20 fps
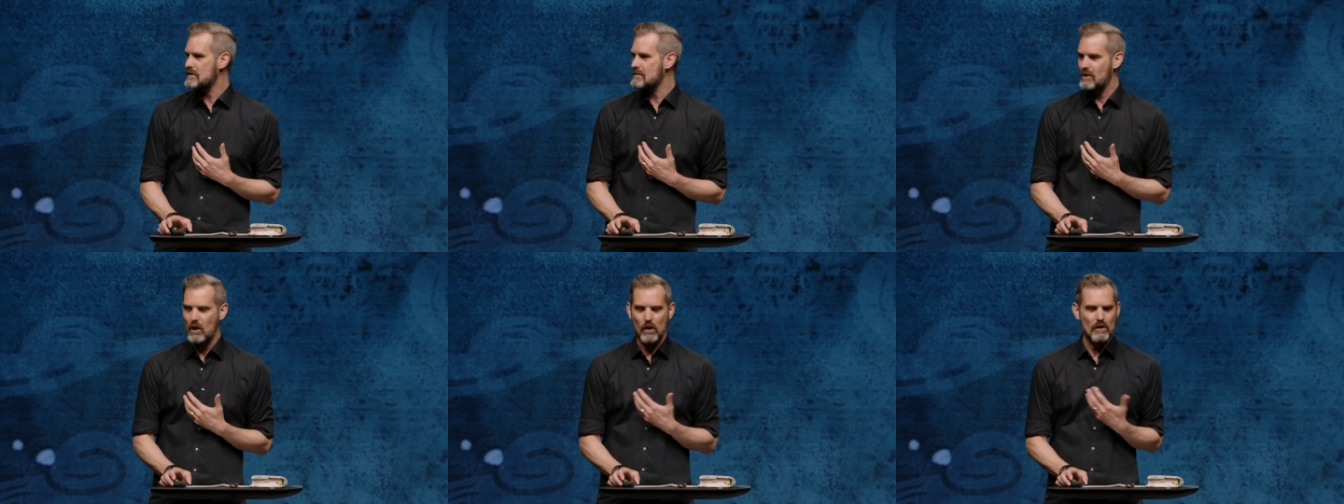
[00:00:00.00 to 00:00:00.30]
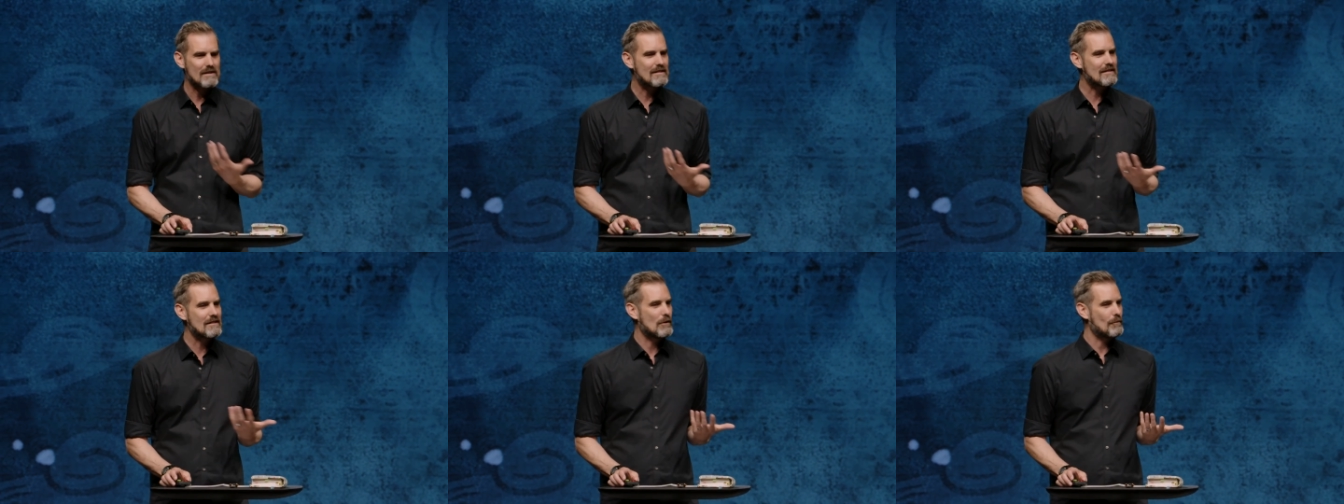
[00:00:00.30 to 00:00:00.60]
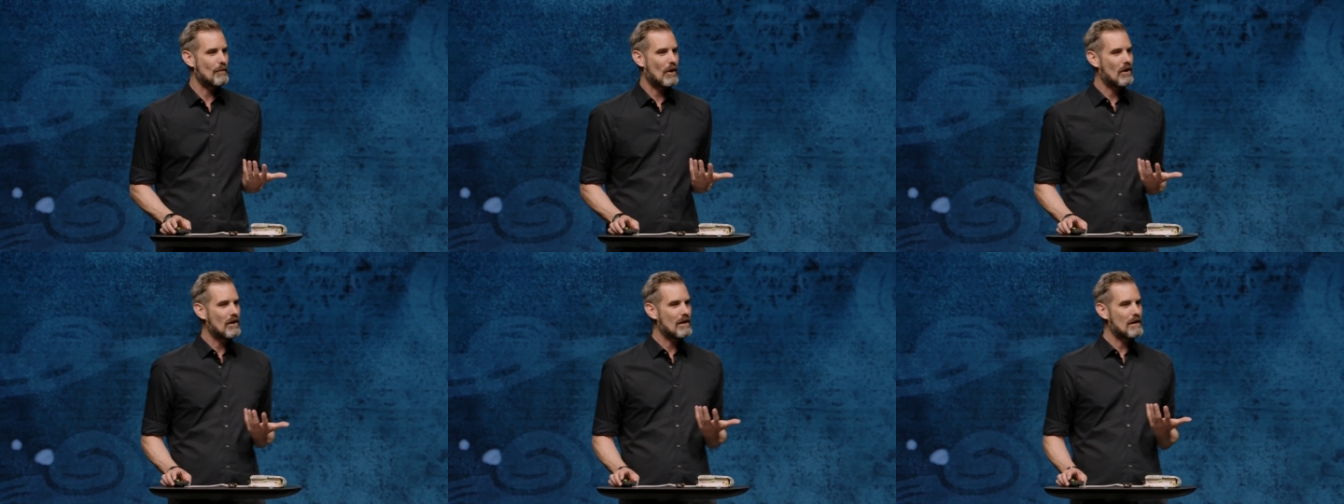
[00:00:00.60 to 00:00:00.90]
einem ganz
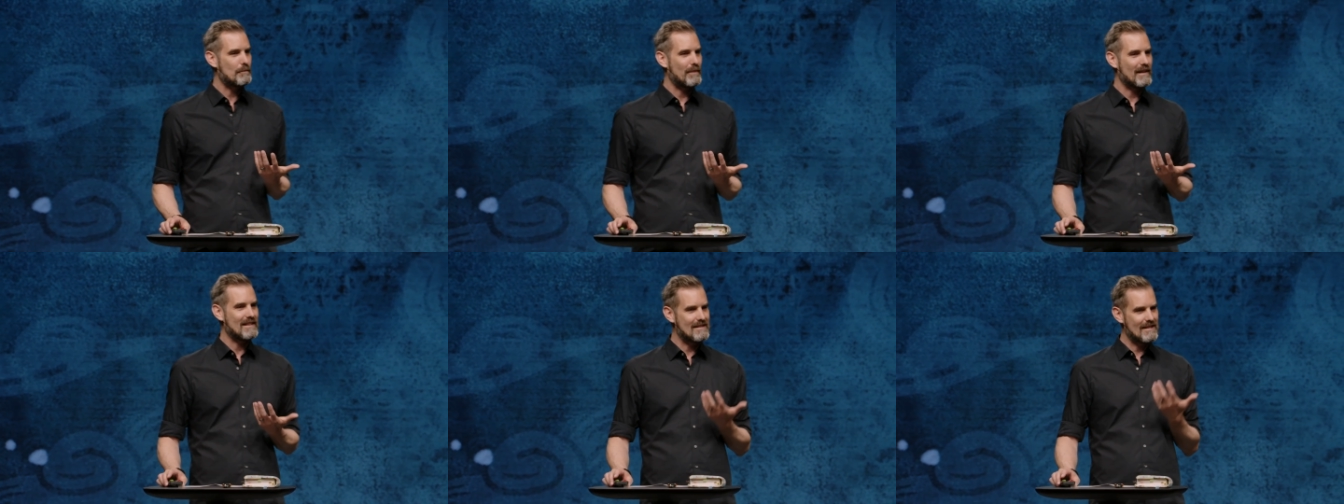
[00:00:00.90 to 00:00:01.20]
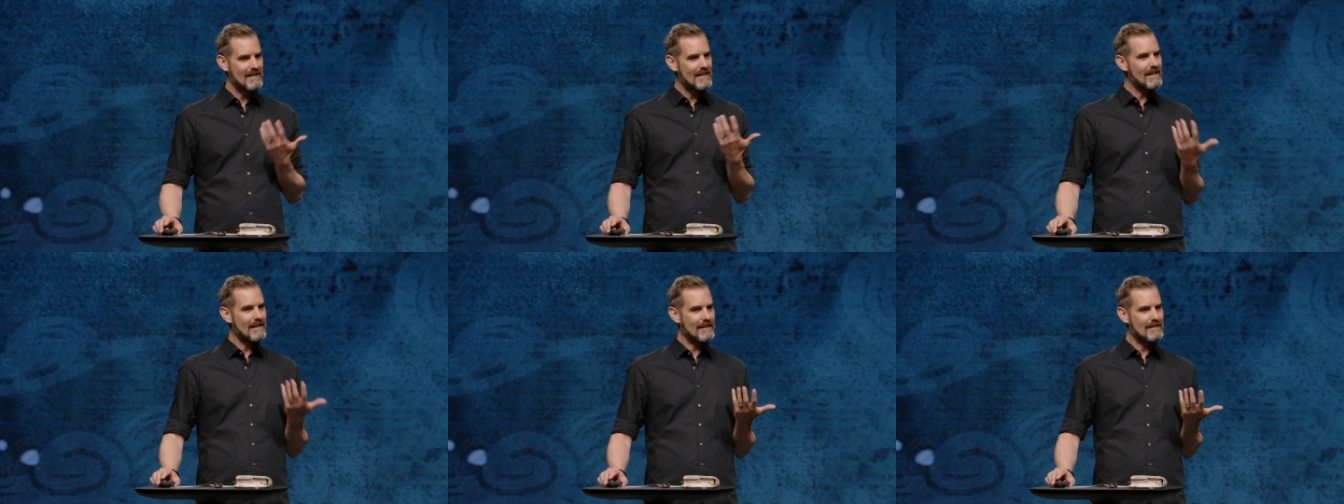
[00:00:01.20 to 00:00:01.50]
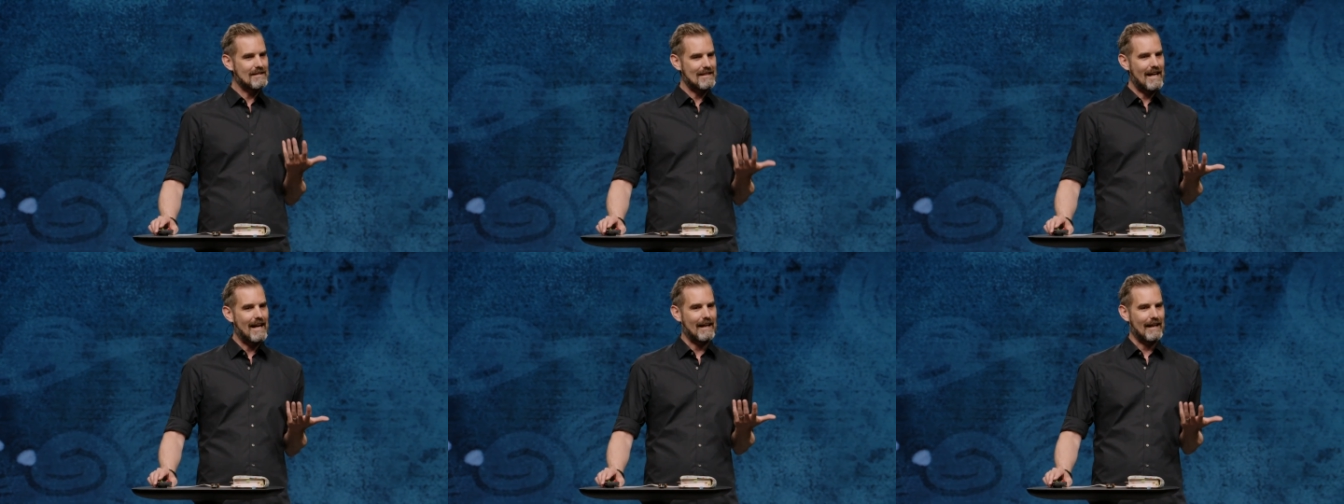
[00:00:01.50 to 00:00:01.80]
normalen
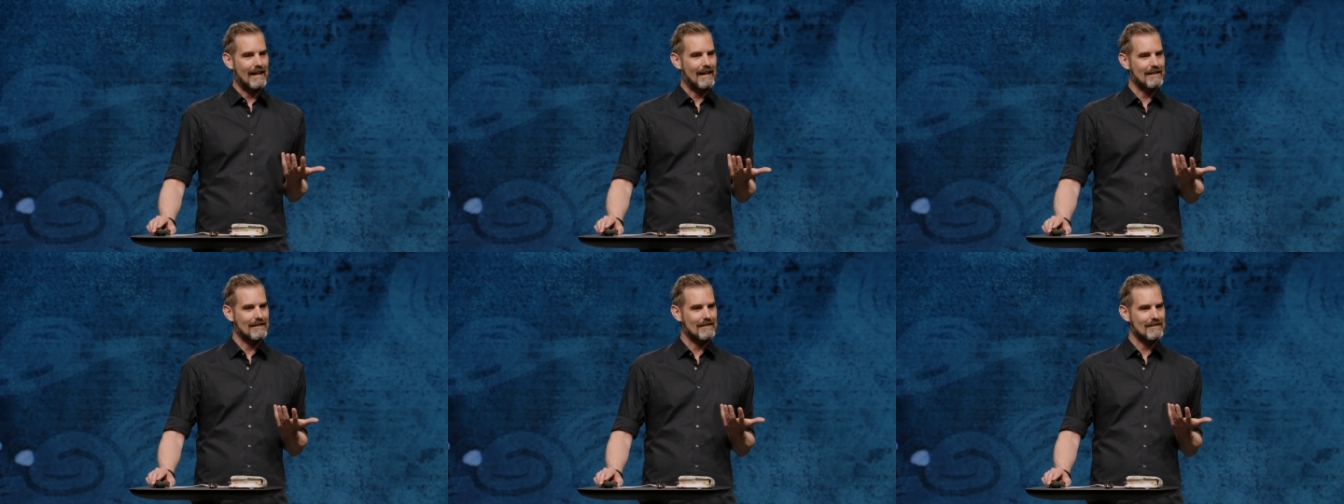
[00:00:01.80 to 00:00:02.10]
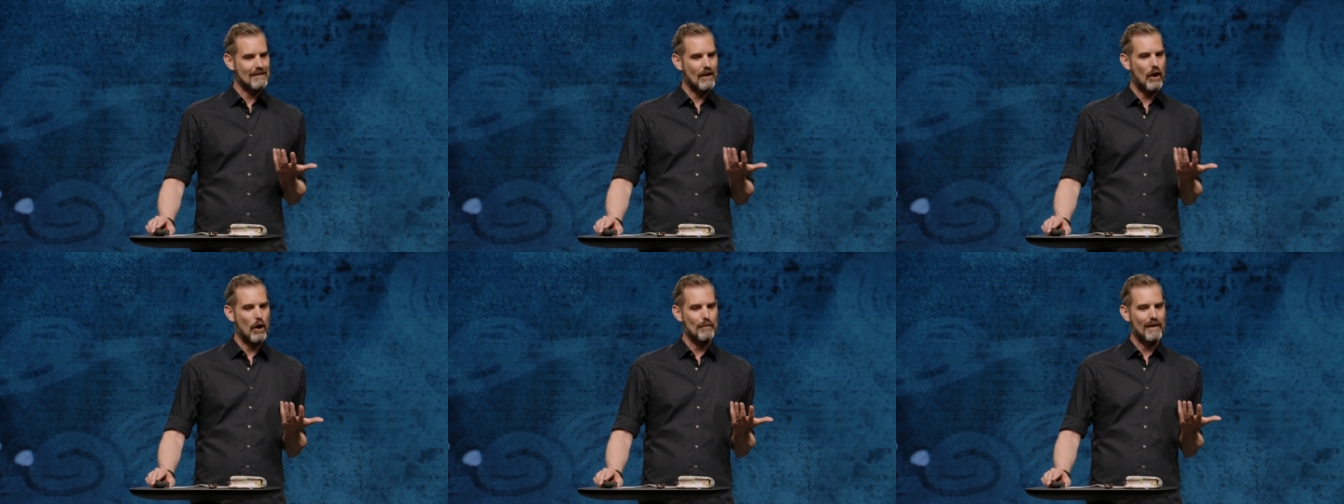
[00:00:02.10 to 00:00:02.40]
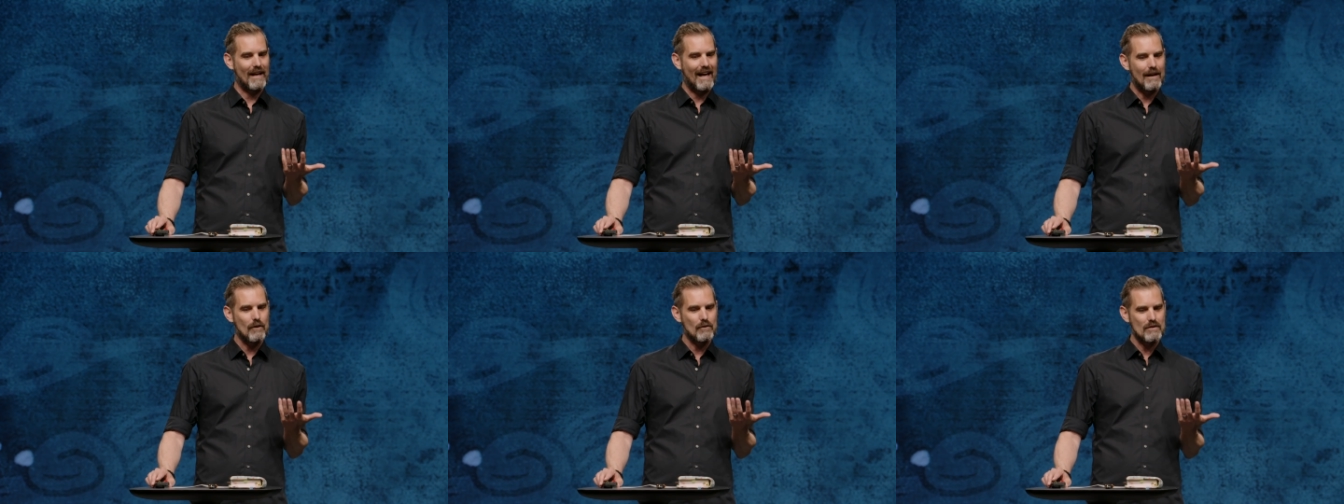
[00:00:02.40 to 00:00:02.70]
Beziehungsdenken. Das kann
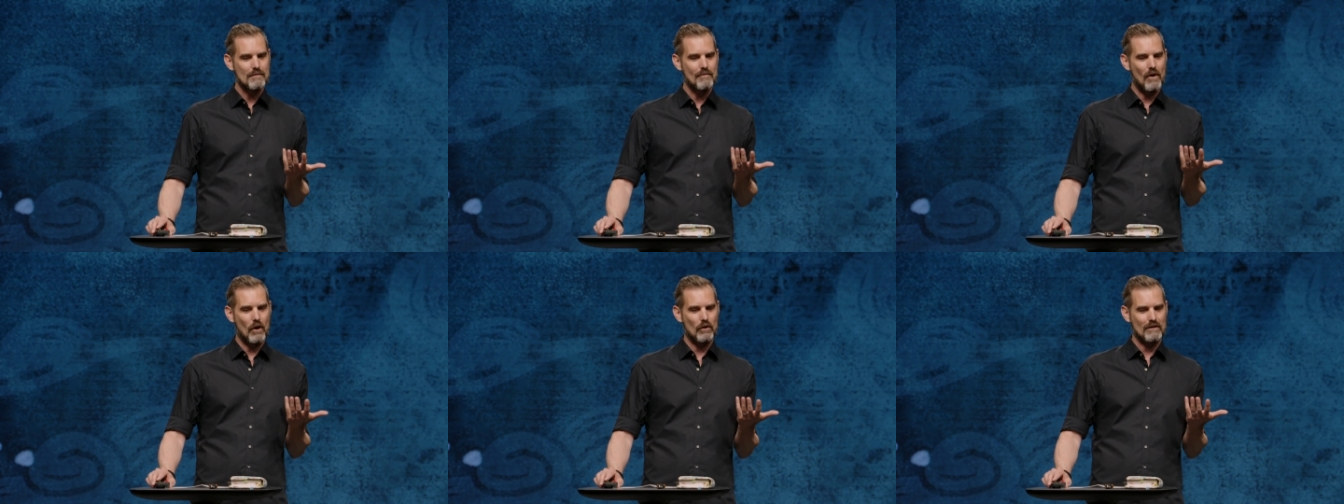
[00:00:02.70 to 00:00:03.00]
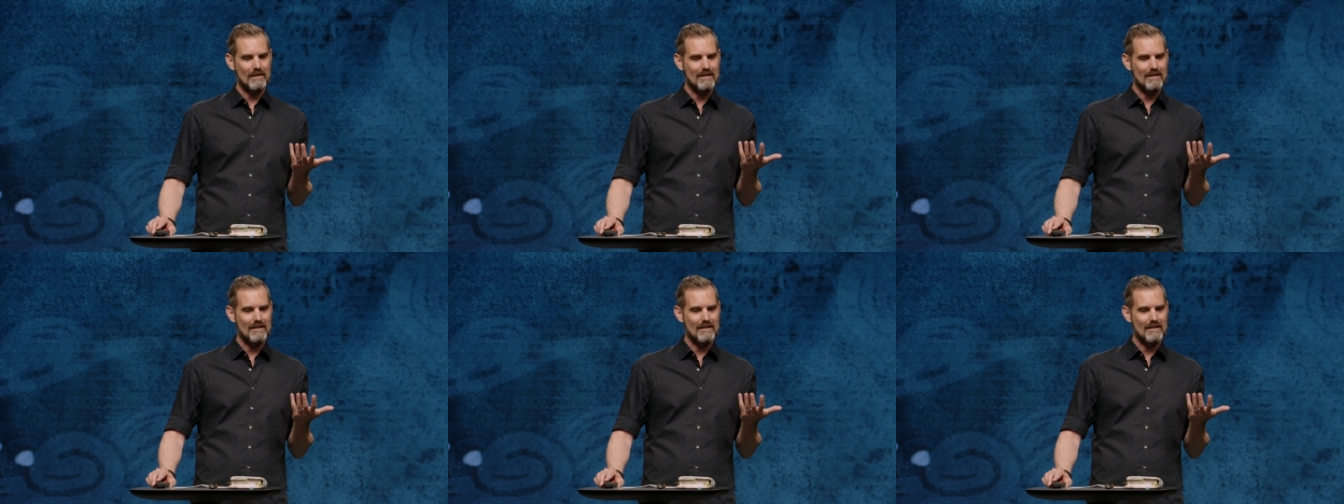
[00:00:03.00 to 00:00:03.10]
man auch so machen.